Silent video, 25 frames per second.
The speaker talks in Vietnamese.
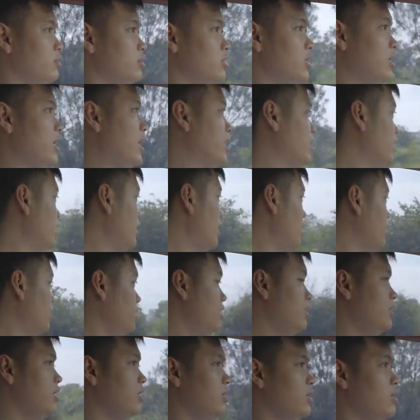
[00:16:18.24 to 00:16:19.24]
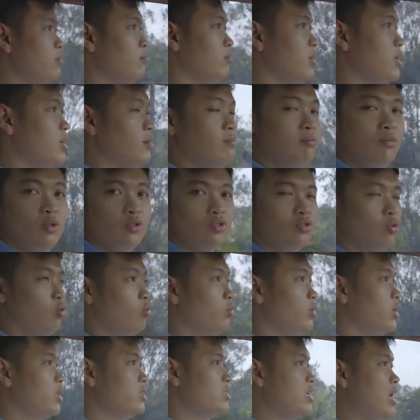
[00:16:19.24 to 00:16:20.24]
chắc anh ấy đang đi đi tìm kiếm một
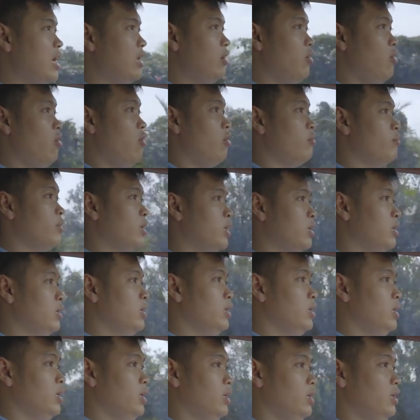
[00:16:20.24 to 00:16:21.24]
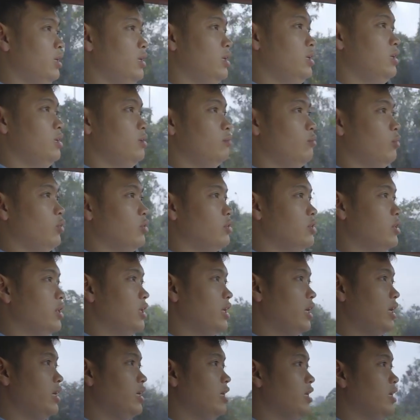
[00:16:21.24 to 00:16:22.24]
số cái chai lọ mà mọi
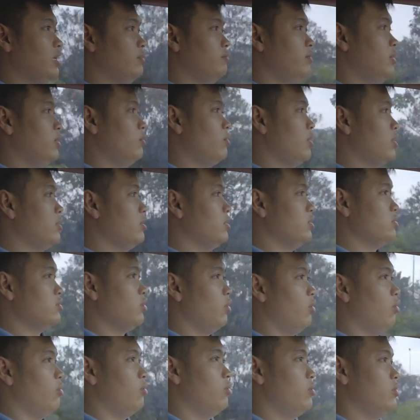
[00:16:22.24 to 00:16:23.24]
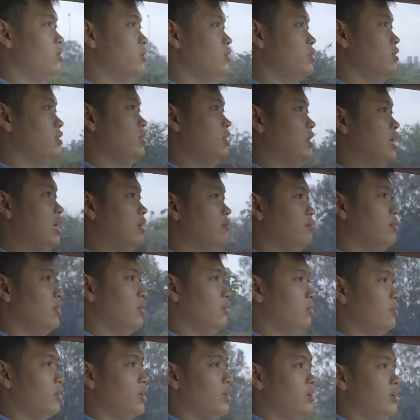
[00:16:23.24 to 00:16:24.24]
người hay à, vứt qua cửa sổ lăn
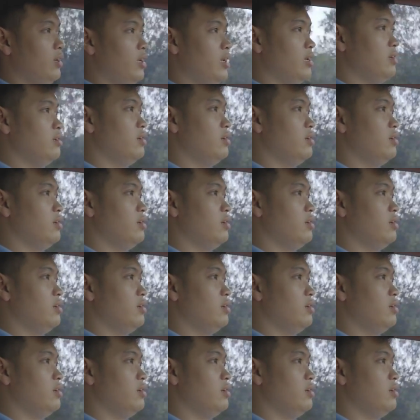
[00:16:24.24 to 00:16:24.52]
vào cái lề